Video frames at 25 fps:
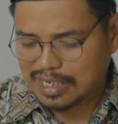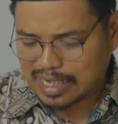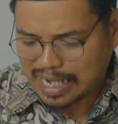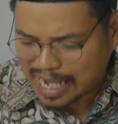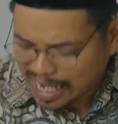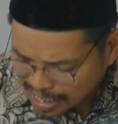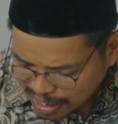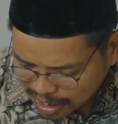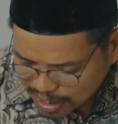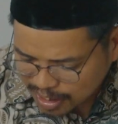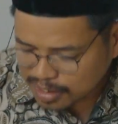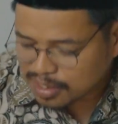
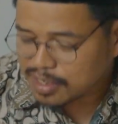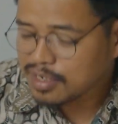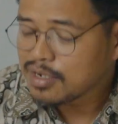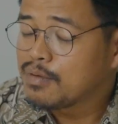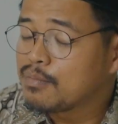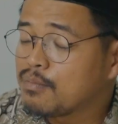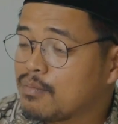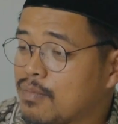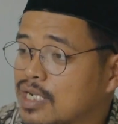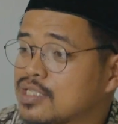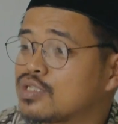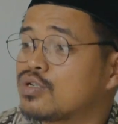Ah,
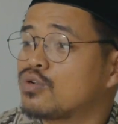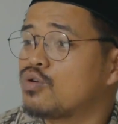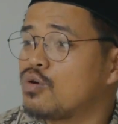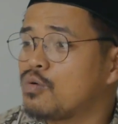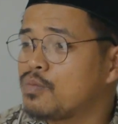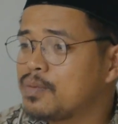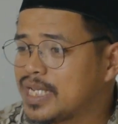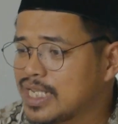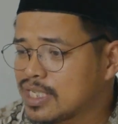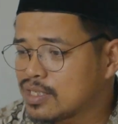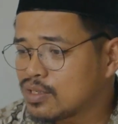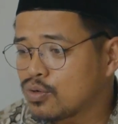maksud gue
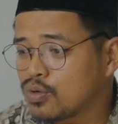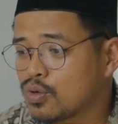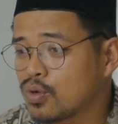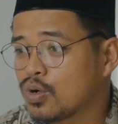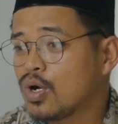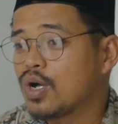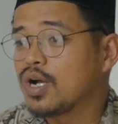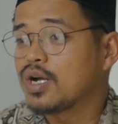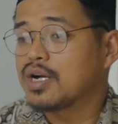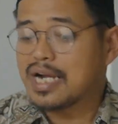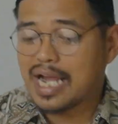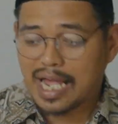
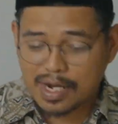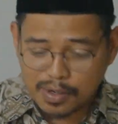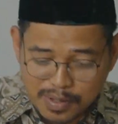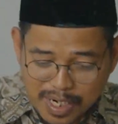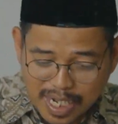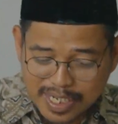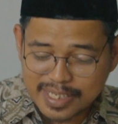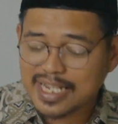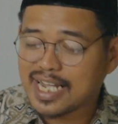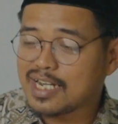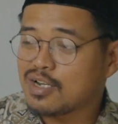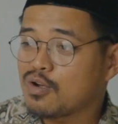begitu. Kalau
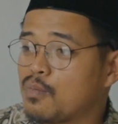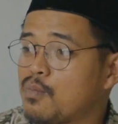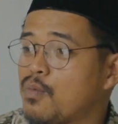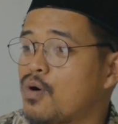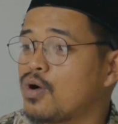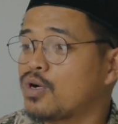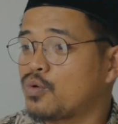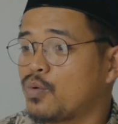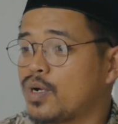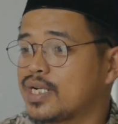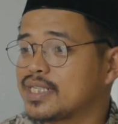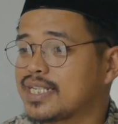nanti ada
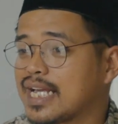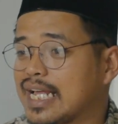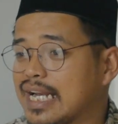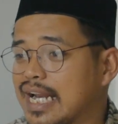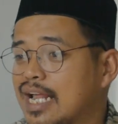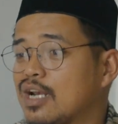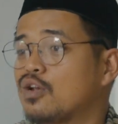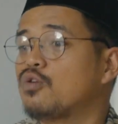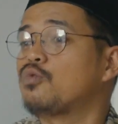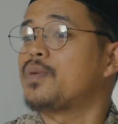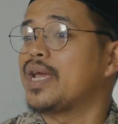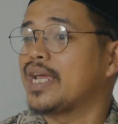omongan gue yang salah,
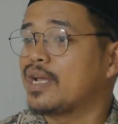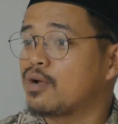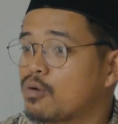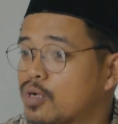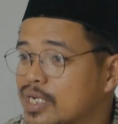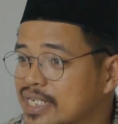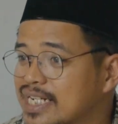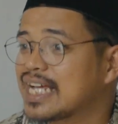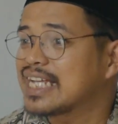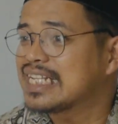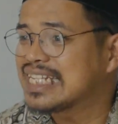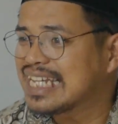lu
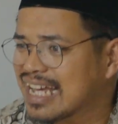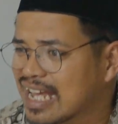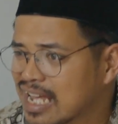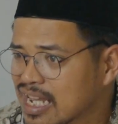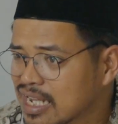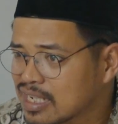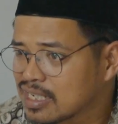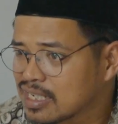bengkokin aja.